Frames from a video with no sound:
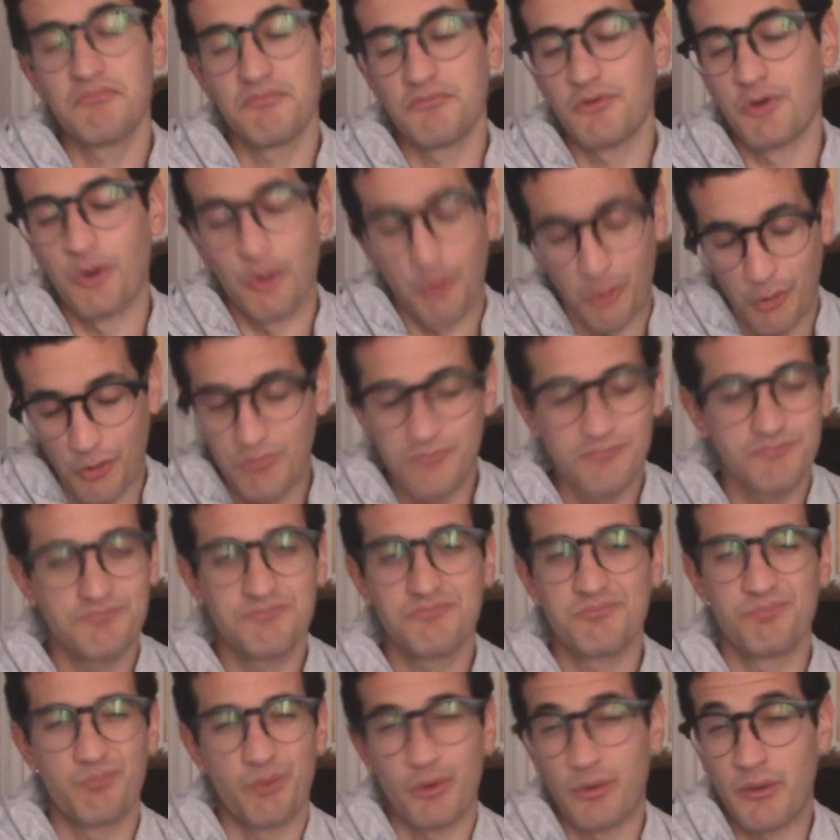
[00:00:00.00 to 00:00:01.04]
o no,
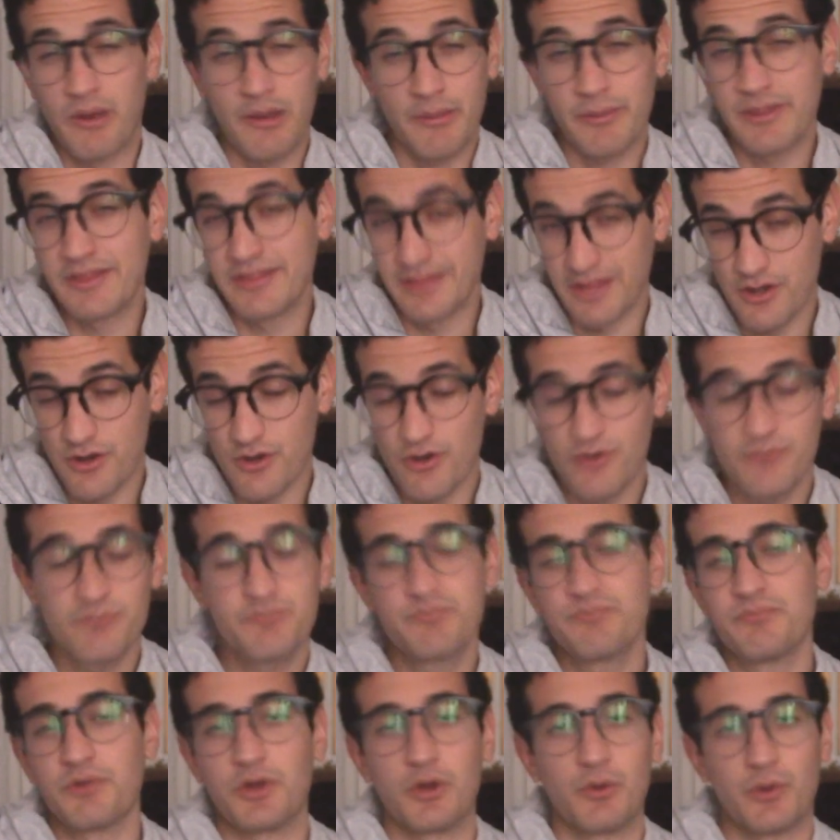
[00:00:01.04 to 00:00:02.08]
Probablemente no,
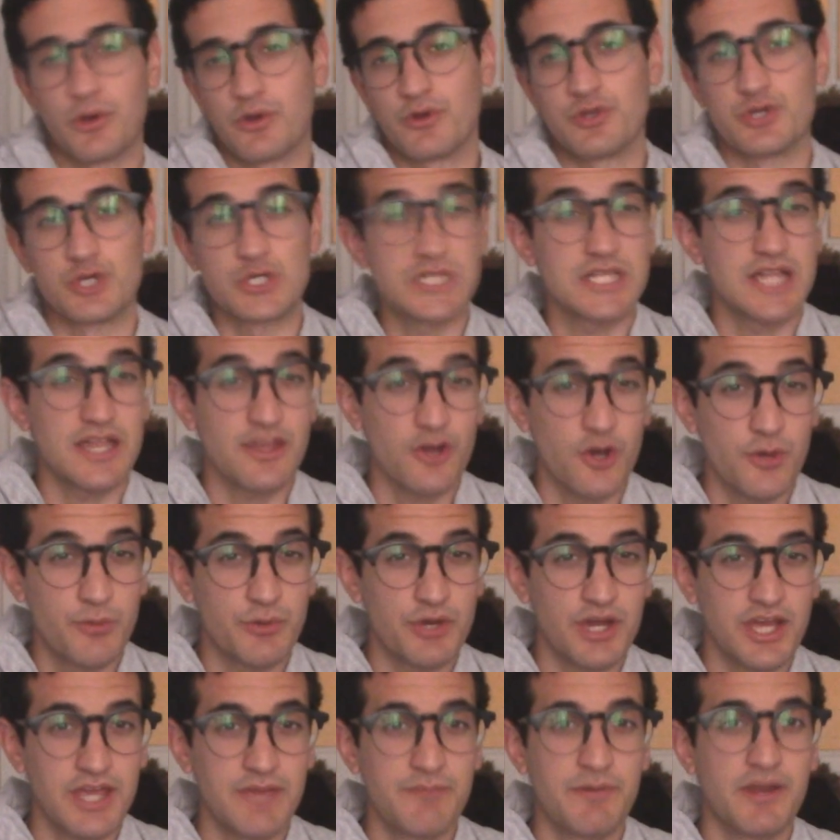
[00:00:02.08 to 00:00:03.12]
pero bueno, yo os la dejo por
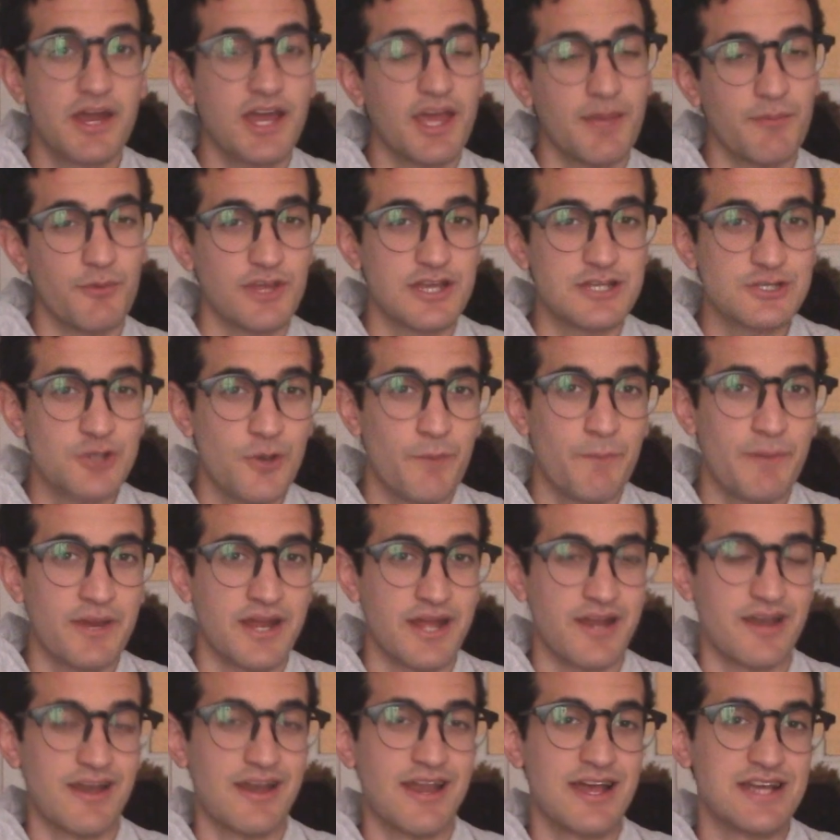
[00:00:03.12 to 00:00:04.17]
aquí para que podáis
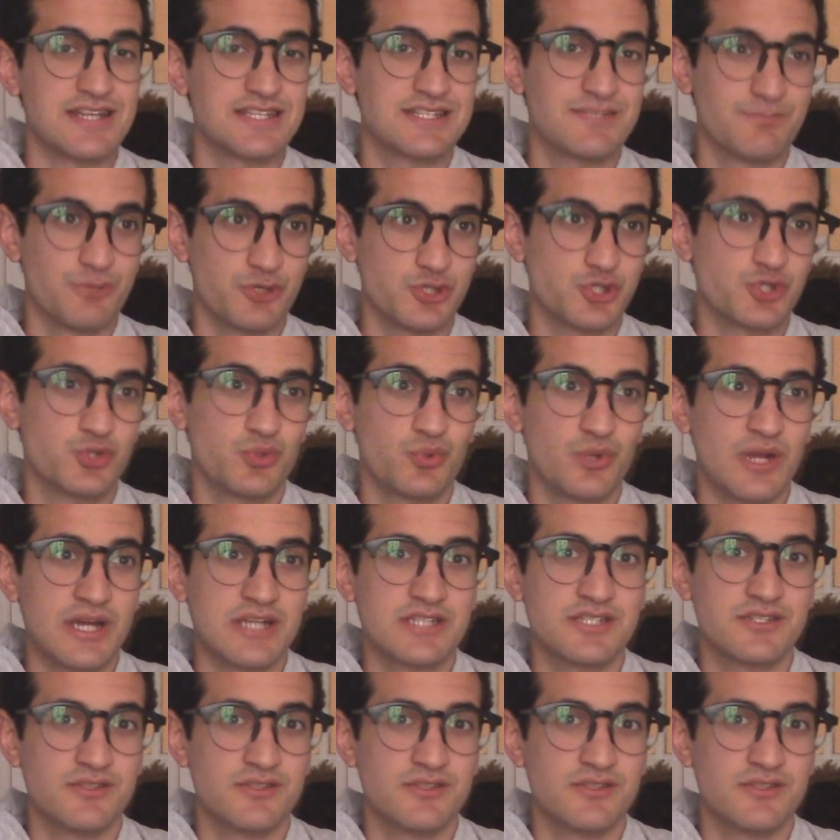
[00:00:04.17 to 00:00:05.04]
comparar las posturas